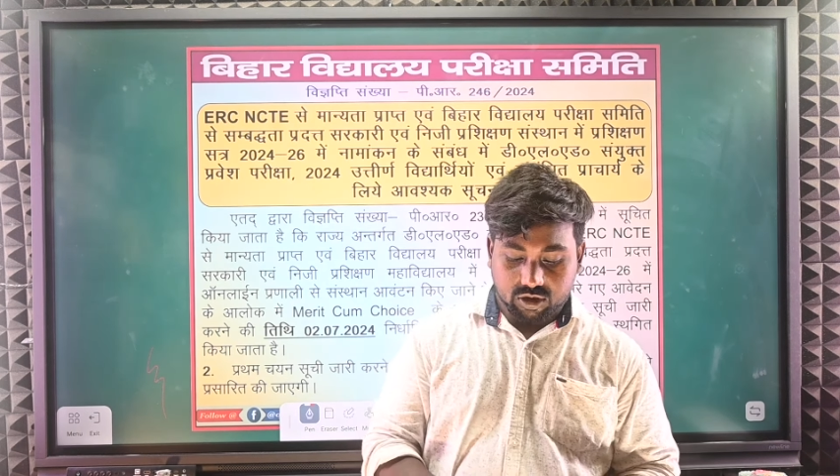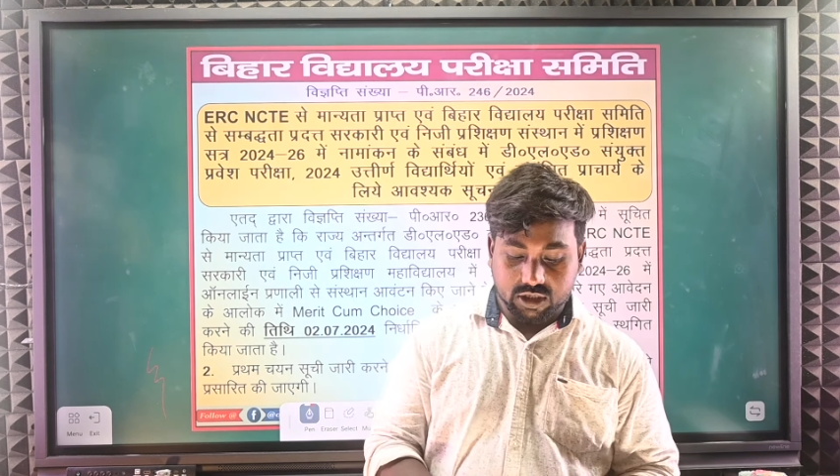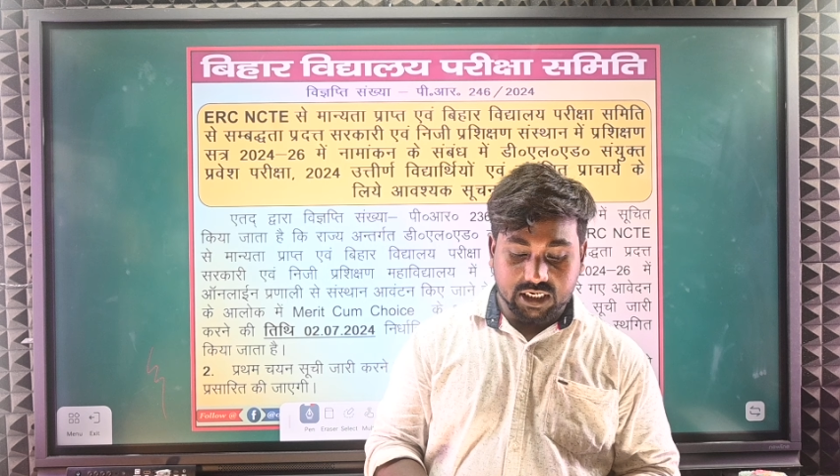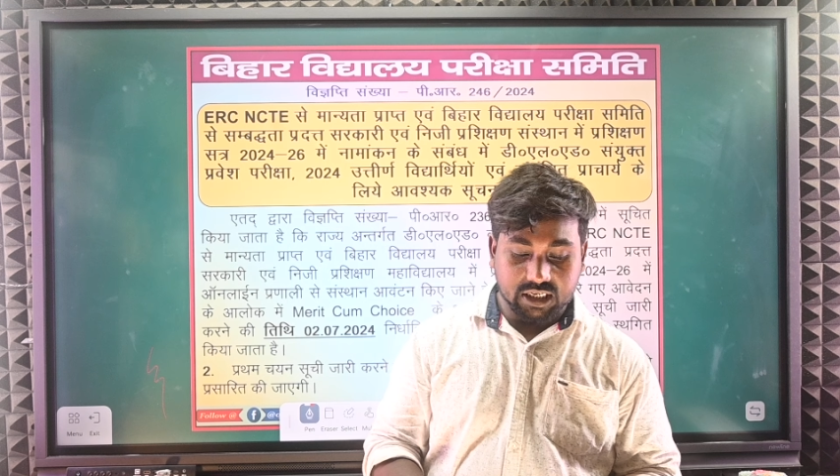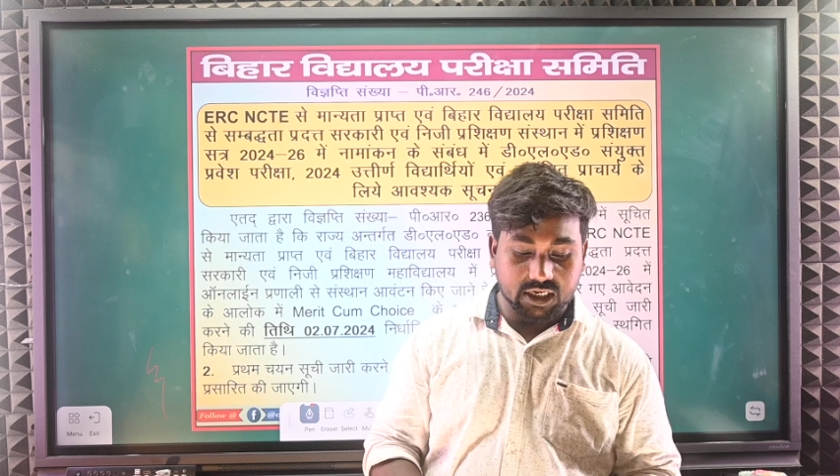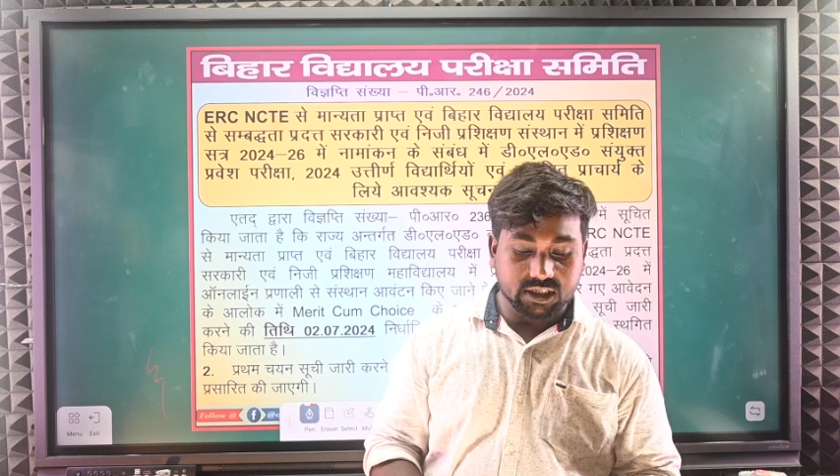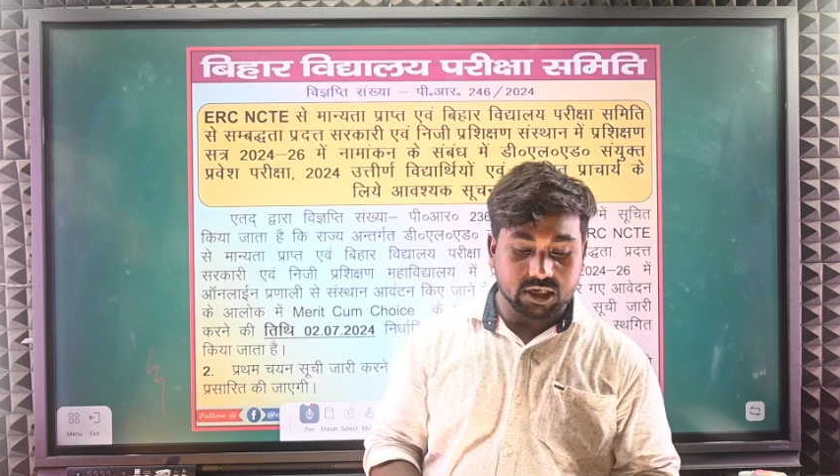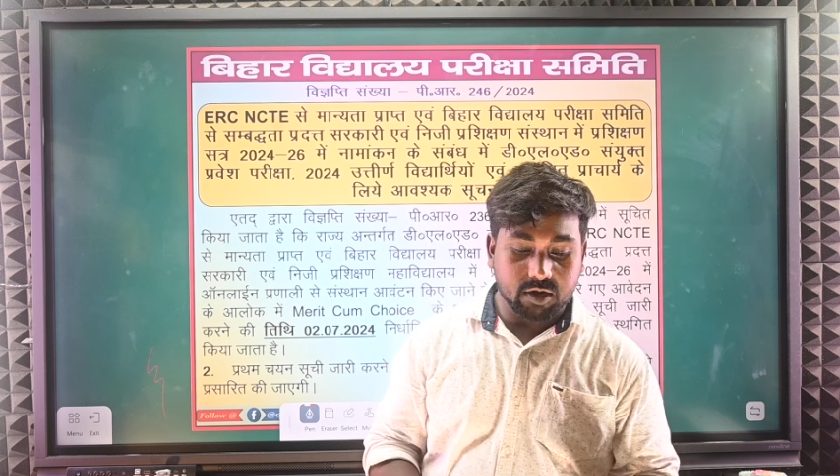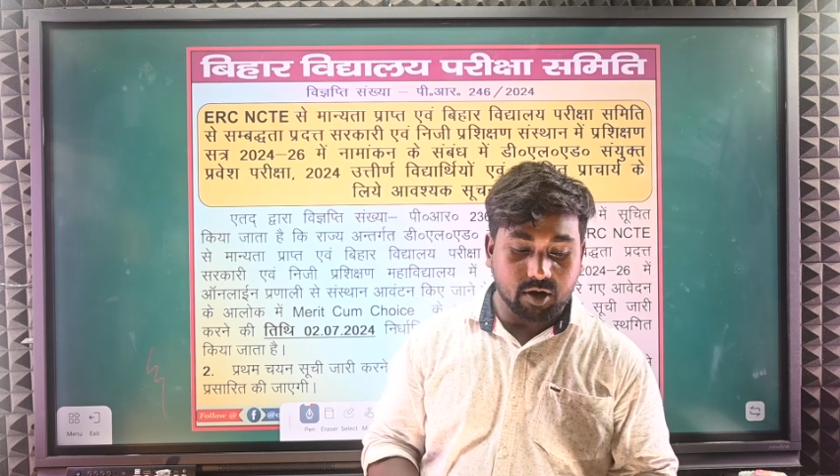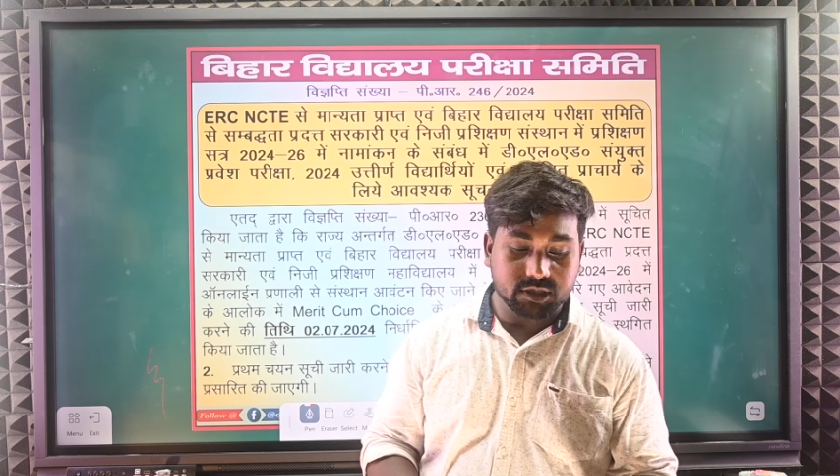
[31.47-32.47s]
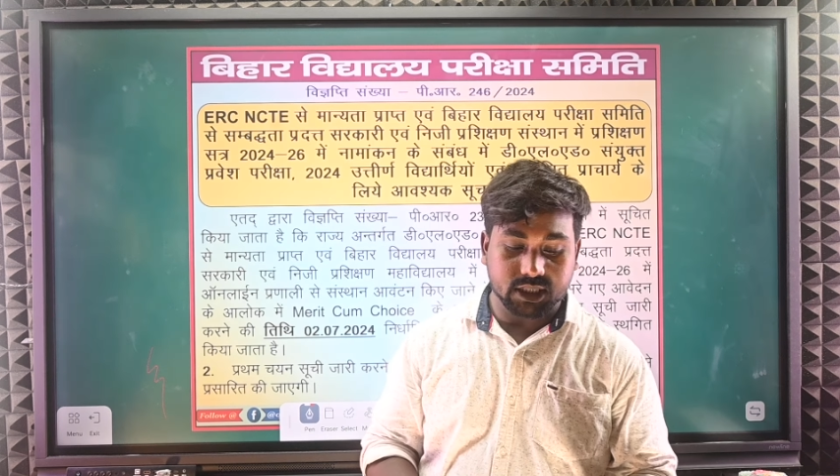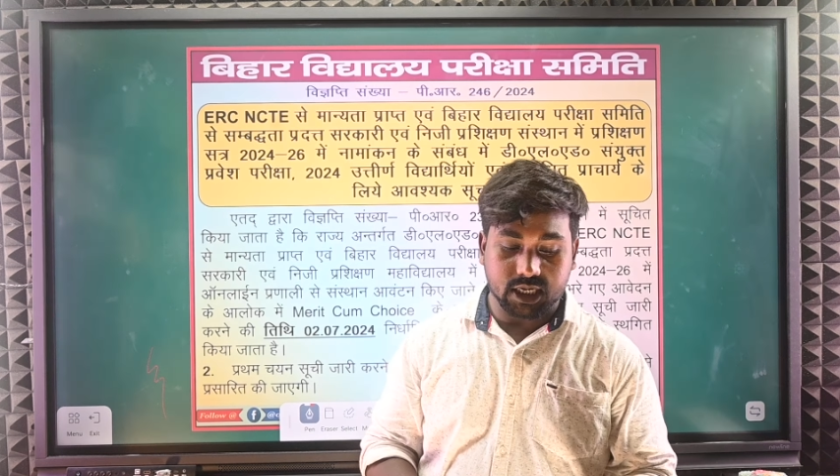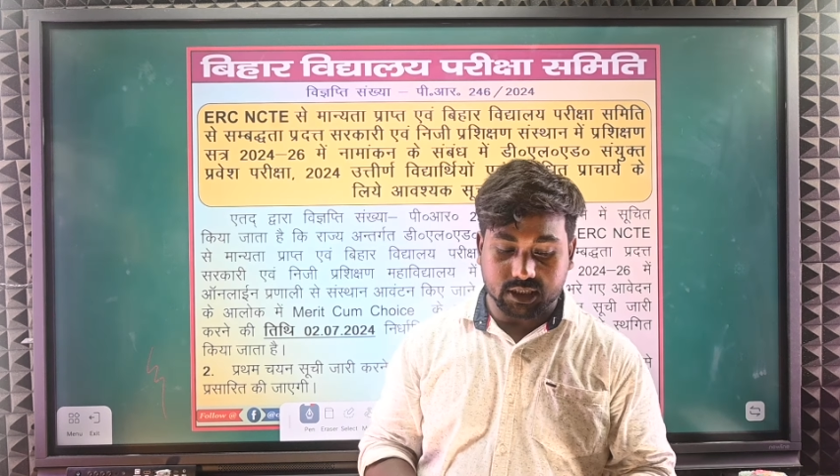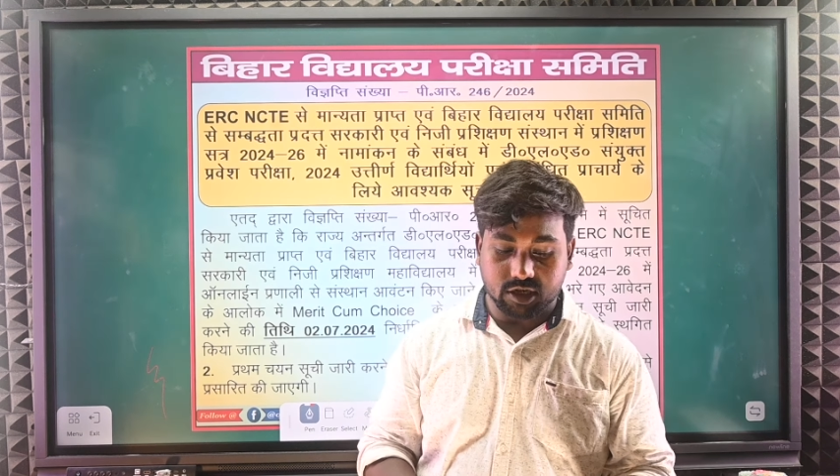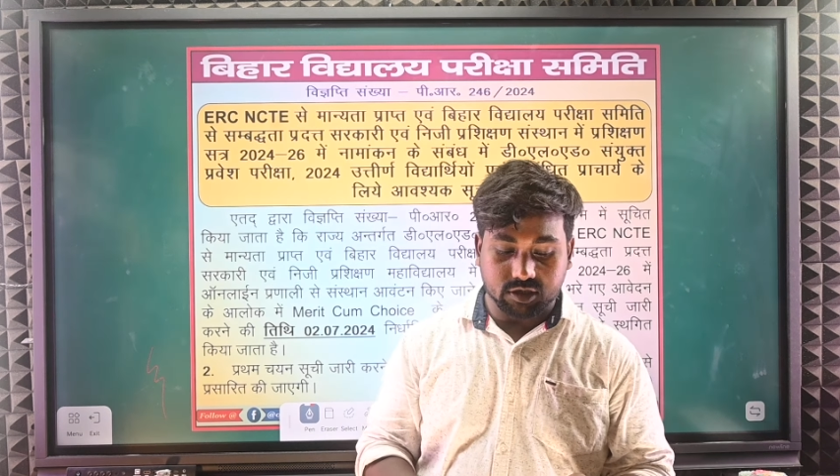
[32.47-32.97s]
तो चलते हैं स्क्रीन से
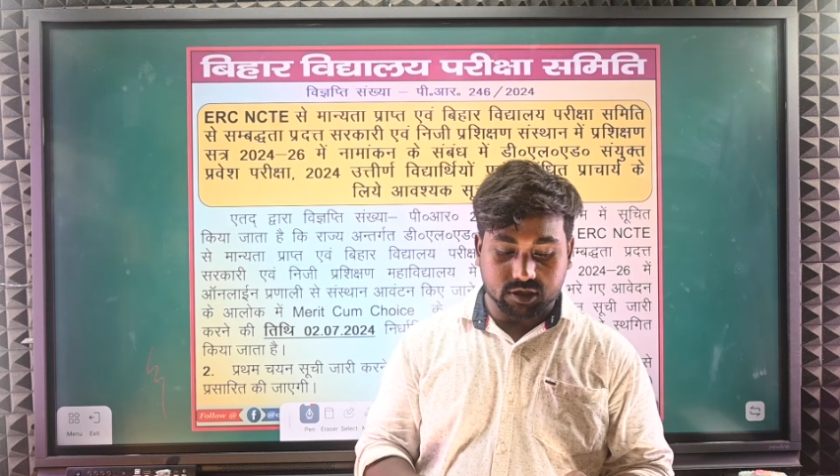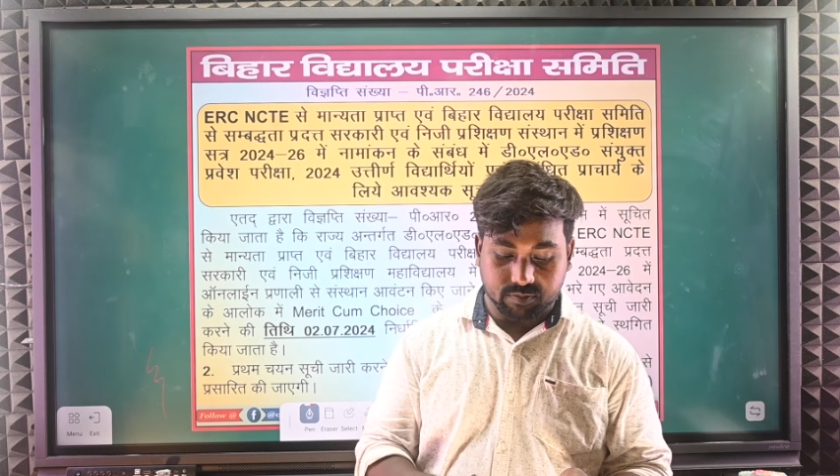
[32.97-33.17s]
देखते हैं उसे